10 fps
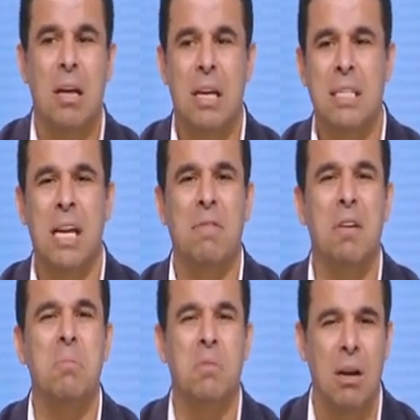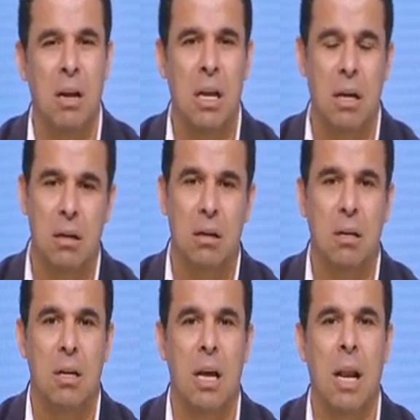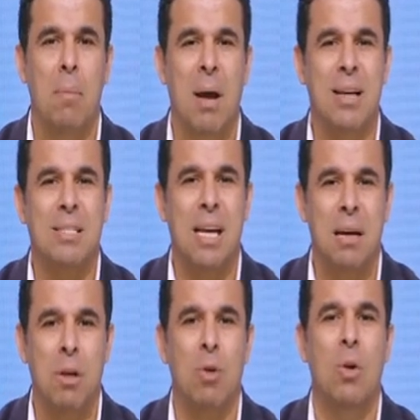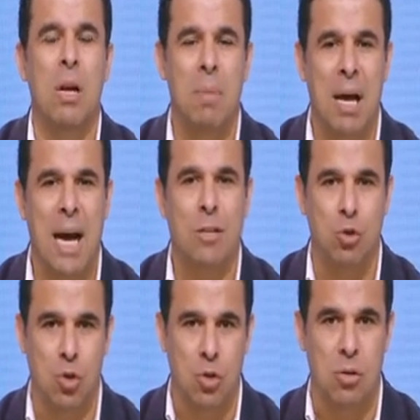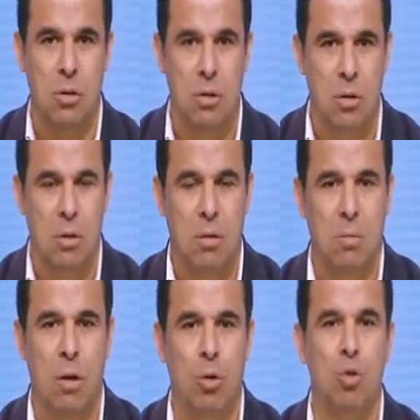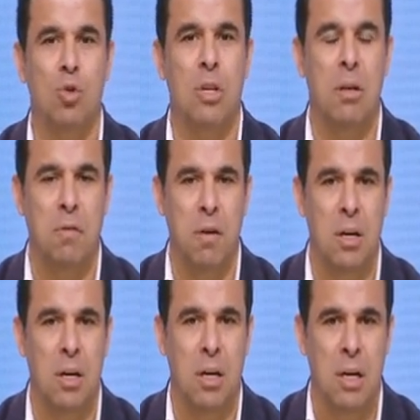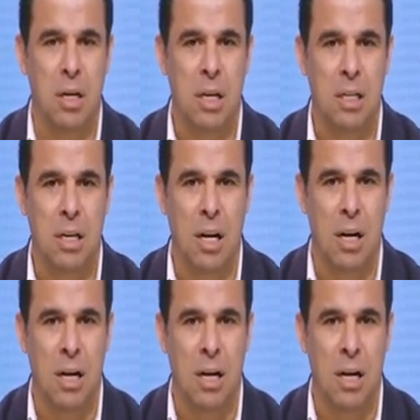الناس انا فهمت الايه المغزى من كل ما يحدث خصوصا في آه، نادي